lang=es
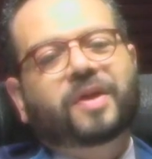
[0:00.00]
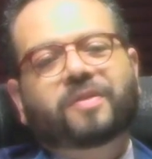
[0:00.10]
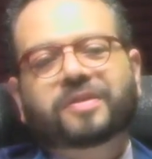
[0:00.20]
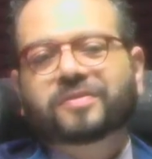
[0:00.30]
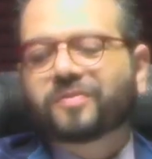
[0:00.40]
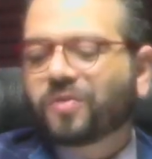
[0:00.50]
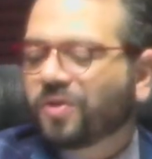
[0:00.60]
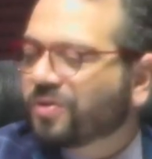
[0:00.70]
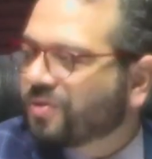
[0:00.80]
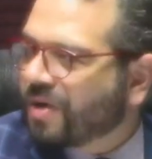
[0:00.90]
Pero es
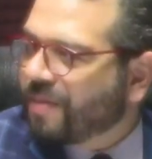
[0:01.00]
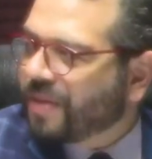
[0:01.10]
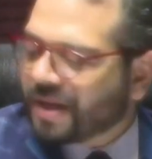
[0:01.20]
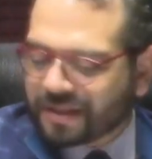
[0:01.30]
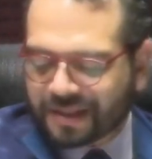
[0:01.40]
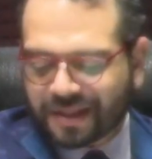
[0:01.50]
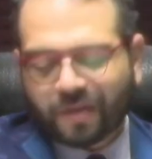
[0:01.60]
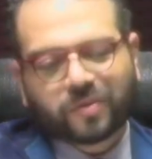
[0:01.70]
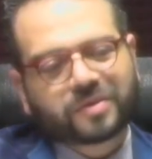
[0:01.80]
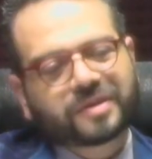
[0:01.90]
curioso que apenas
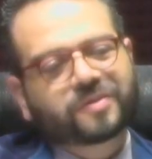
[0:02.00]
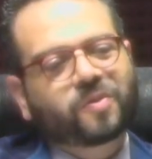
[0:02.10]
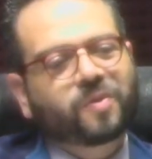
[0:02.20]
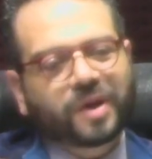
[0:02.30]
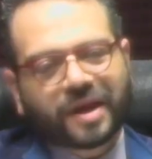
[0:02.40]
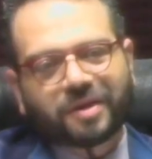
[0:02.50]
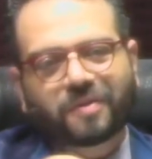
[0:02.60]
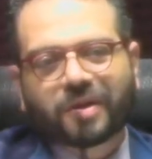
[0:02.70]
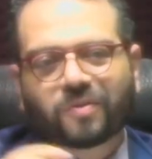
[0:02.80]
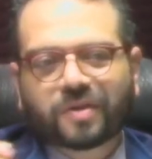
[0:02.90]
estamos
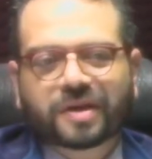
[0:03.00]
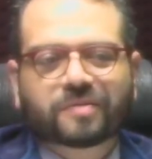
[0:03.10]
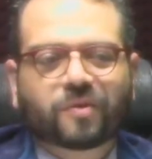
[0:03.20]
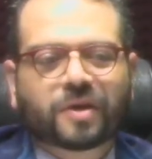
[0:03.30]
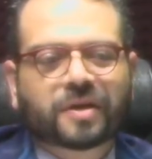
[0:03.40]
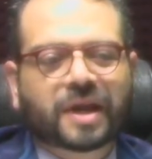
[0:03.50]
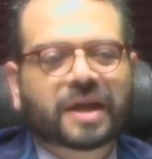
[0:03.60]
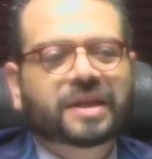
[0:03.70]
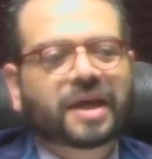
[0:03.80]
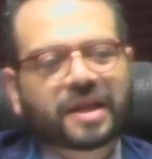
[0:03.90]
descubriendo algunas
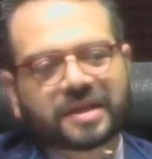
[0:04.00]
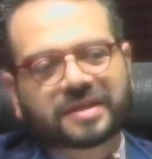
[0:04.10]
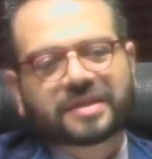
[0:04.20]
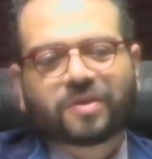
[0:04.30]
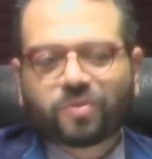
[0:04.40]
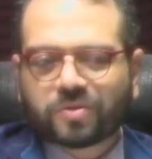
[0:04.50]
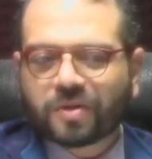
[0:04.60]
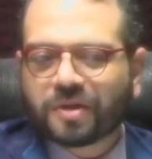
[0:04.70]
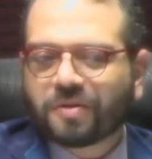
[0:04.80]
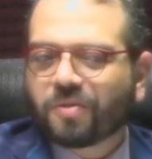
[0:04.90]
modalidades del
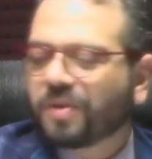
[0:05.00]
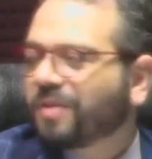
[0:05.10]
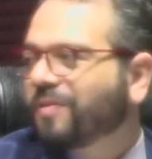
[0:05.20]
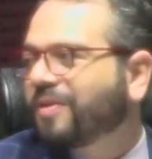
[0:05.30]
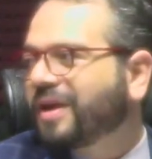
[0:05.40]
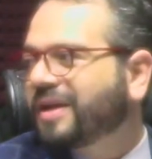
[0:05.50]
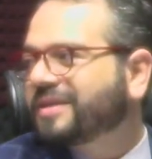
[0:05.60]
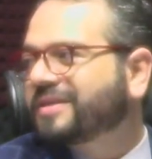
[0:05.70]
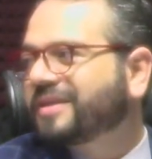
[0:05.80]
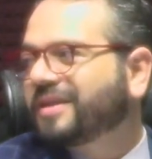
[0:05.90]
uso del
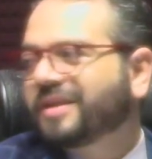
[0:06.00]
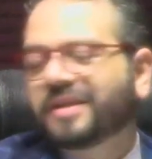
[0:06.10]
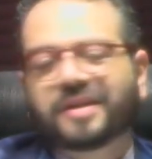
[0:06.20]
cubrebocas